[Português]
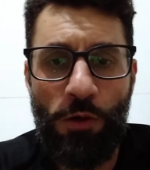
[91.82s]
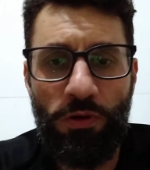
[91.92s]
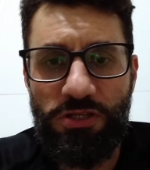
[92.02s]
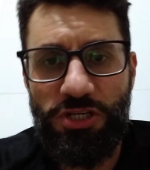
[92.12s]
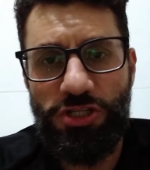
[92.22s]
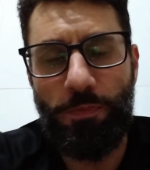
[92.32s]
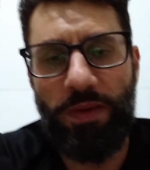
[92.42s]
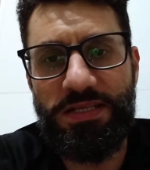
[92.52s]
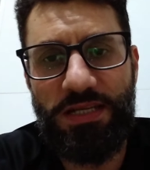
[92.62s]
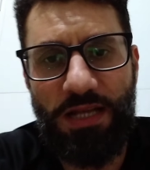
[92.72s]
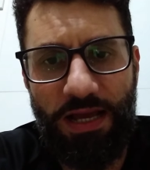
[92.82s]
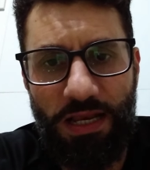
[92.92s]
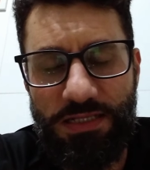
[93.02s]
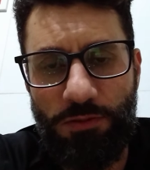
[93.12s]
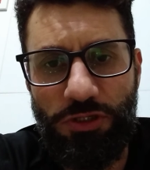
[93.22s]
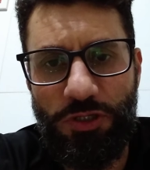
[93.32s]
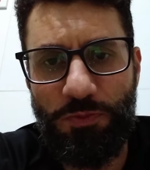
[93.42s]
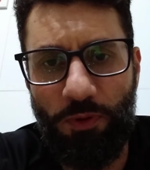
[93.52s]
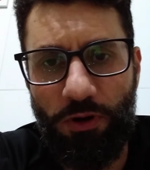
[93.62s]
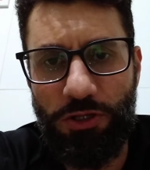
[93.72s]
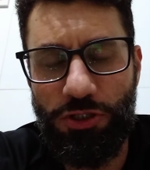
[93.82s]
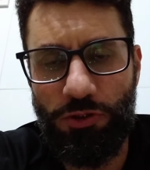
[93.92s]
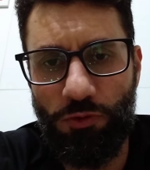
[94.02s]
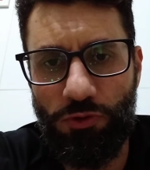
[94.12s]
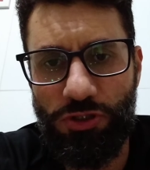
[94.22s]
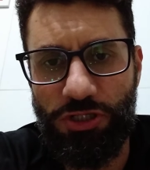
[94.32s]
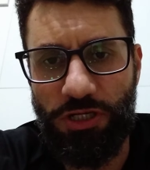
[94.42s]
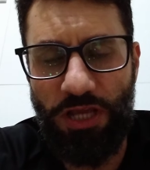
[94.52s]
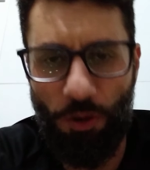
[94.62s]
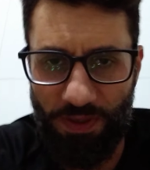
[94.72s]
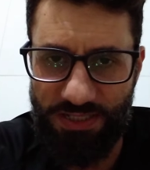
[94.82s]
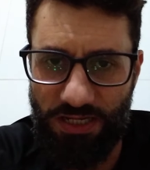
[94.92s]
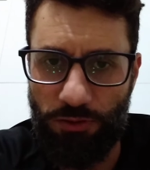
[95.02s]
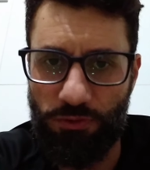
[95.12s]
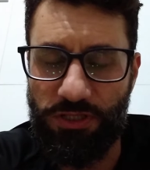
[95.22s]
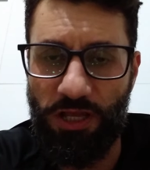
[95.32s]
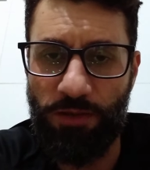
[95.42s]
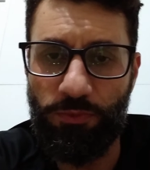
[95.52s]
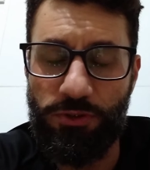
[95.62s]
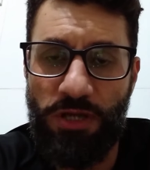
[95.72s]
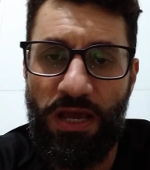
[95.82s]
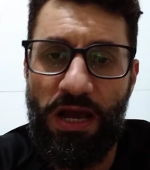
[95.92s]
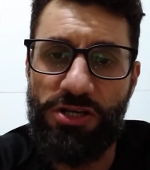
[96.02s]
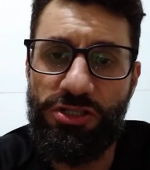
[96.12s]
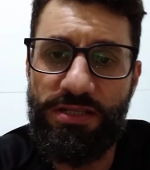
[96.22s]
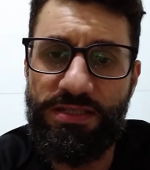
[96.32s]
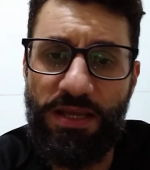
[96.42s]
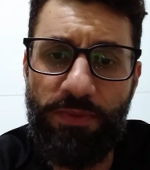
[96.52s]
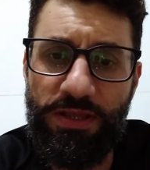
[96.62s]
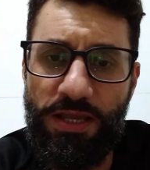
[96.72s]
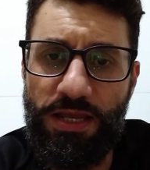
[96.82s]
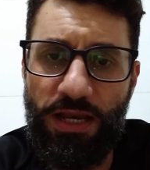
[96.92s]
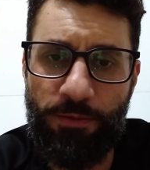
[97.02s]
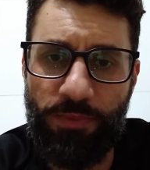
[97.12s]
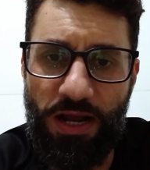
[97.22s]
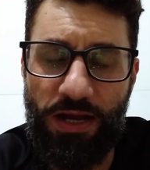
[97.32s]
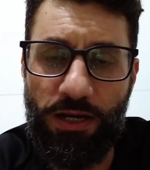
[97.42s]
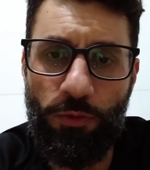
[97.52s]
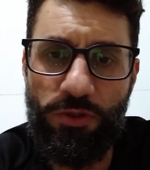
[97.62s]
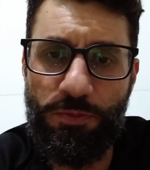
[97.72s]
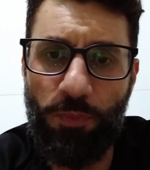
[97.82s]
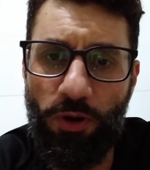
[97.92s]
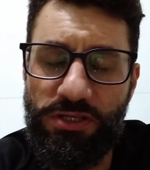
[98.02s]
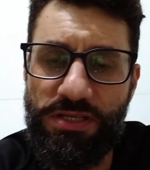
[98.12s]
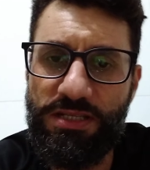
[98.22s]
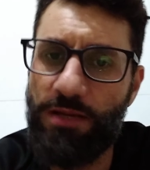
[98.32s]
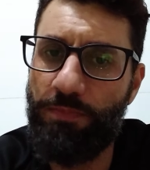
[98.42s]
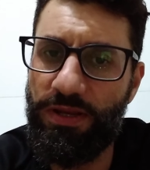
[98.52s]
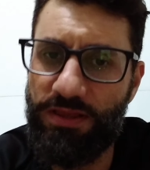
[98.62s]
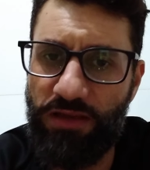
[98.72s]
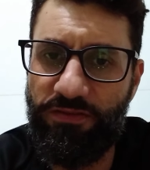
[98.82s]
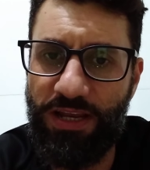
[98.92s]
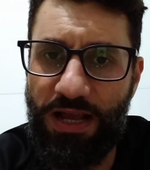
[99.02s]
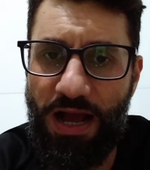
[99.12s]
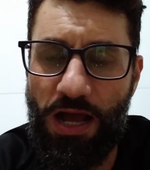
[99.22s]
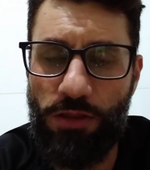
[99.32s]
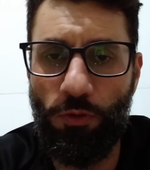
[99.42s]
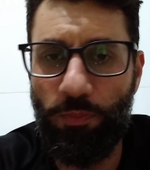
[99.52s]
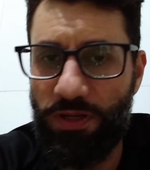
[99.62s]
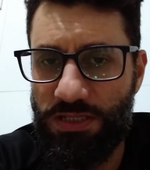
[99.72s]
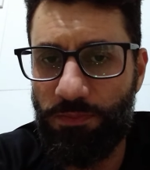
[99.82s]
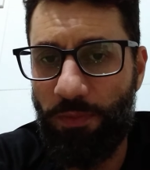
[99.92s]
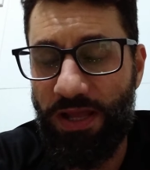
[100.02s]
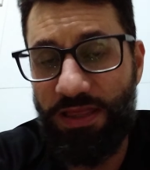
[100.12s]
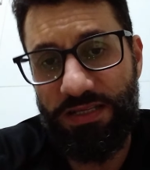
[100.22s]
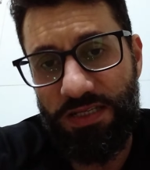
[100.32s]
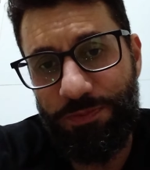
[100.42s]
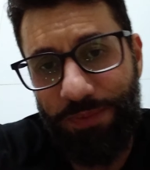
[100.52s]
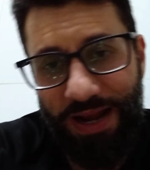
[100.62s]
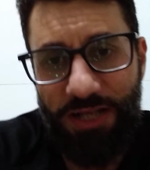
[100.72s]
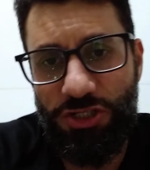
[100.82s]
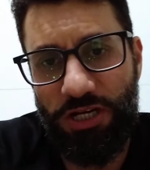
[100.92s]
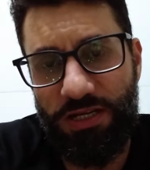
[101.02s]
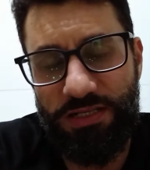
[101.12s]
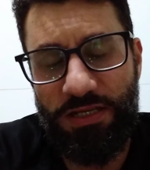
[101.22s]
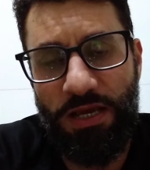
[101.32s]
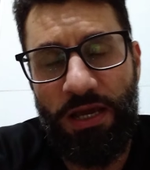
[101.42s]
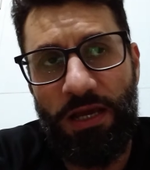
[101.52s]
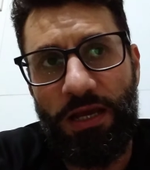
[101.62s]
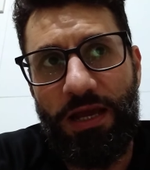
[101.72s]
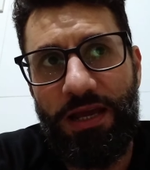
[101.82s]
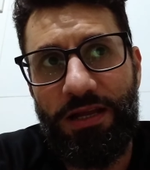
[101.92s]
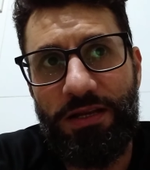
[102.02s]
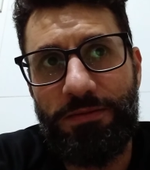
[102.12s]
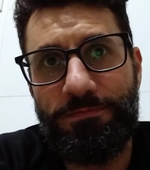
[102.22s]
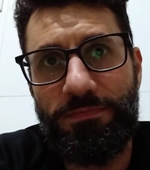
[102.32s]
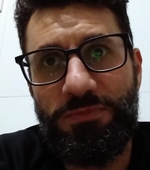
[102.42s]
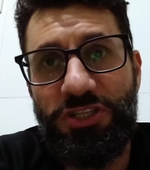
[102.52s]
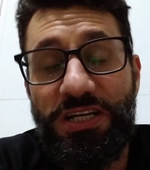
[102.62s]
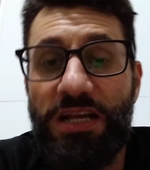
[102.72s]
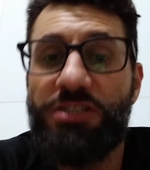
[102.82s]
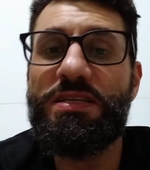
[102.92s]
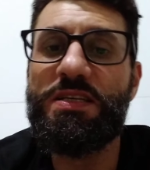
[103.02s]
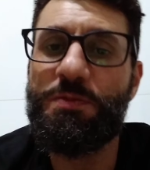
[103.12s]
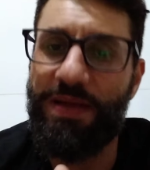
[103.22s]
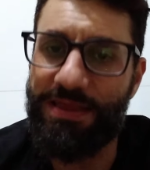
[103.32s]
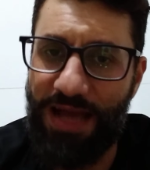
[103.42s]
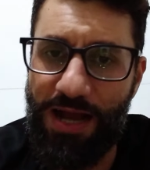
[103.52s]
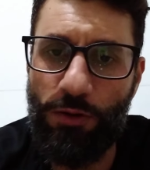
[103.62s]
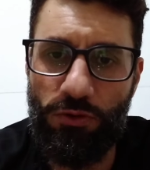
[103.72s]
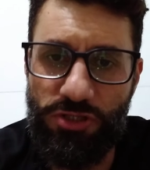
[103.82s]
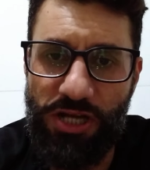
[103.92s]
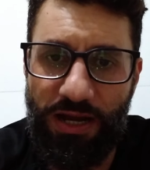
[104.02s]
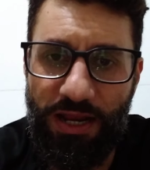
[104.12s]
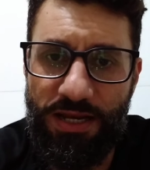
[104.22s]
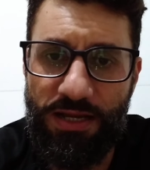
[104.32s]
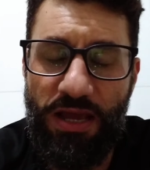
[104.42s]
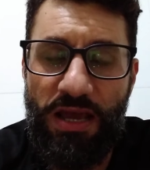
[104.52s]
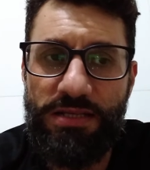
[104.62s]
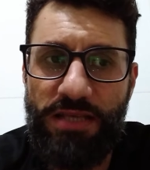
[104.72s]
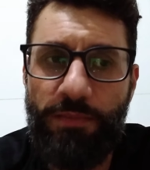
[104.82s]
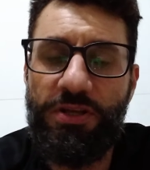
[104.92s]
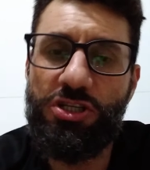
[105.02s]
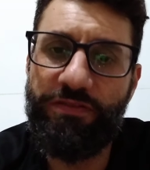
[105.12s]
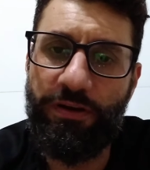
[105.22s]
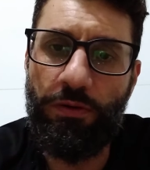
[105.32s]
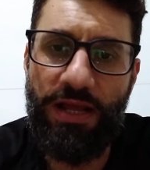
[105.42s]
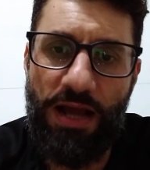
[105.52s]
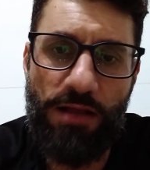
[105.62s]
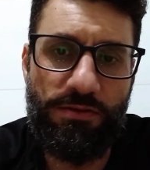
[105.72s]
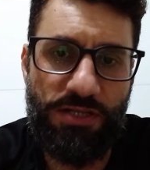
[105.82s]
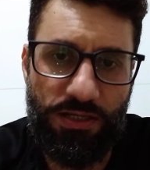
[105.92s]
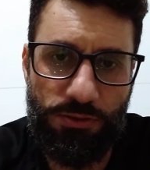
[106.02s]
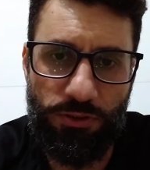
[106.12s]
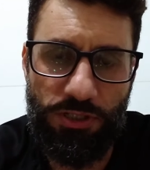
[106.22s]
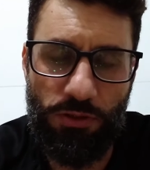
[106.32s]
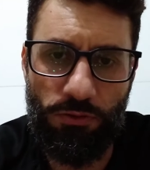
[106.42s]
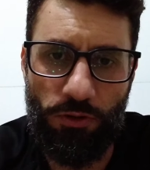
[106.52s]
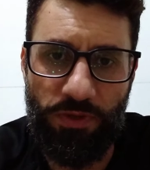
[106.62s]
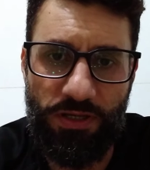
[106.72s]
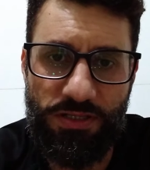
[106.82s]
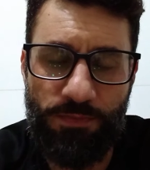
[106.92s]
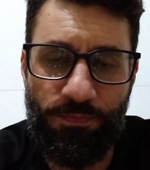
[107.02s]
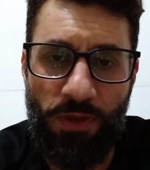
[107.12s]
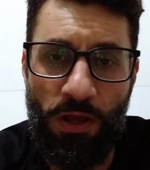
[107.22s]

Quando a gente pensa na relação de esporte hoje e ao passar dos tempos, a gente sempre tem que lembrar que o esporte sempre teve ligado, ou principalmente essas práticas é, de grandes espetáculos de arena, sempre estiveram ligados a questões econômicas.